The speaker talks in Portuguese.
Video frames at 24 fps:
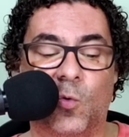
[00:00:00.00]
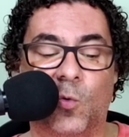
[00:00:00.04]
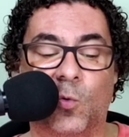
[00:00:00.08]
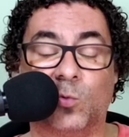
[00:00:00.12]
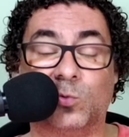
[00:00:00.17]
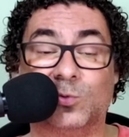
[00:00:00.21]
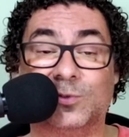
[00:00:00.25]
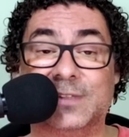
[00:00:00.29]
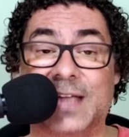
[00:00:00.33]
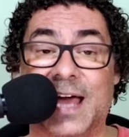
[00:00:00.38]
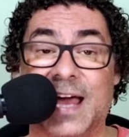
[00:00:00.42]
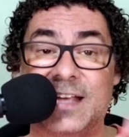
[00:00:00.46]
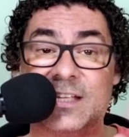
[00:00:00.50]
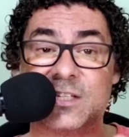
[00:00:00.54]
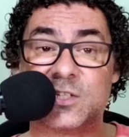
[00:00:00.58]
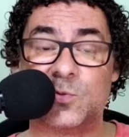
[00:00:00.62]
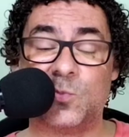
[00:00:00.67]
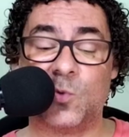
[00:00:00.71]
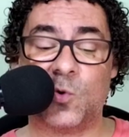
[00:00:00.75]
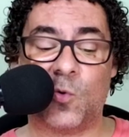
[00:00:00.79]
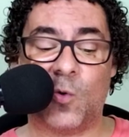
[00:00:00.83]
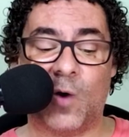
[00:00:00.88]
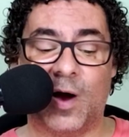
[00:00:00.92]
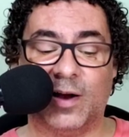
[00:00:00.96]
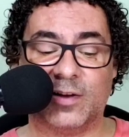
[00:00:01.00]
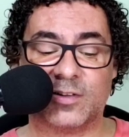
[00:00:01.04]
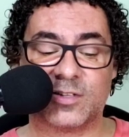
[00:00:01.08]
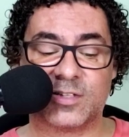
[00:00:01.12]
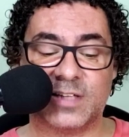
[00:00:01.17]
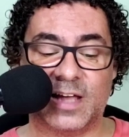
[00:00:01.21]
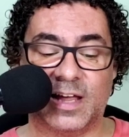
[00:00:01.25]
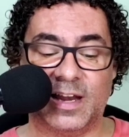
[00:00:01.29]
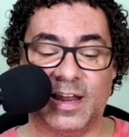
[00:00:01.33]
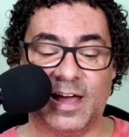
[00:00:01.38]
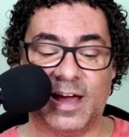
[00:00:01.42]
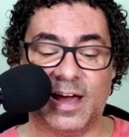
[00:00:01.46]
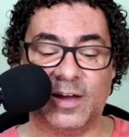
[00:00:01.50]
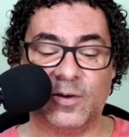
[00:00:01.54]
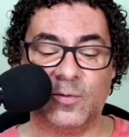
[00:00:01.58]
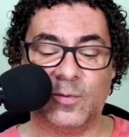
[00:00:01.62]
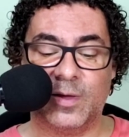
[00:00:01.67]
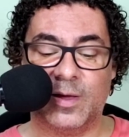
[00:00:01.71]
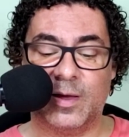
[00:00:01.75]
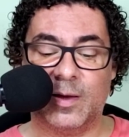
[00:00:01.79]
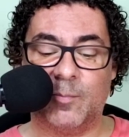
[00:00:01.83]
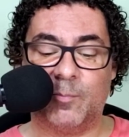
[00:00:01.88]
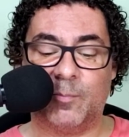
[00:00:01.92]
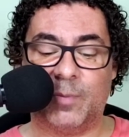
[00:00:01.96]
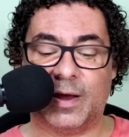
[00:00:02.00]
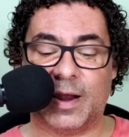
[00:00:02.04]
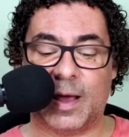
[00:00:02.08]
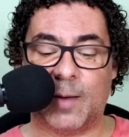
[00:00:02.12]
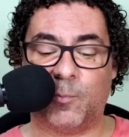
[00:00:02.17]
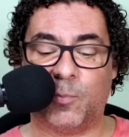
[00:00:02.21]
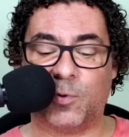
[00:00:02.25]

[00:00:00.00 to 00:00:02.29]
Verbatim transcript: um 14º salário para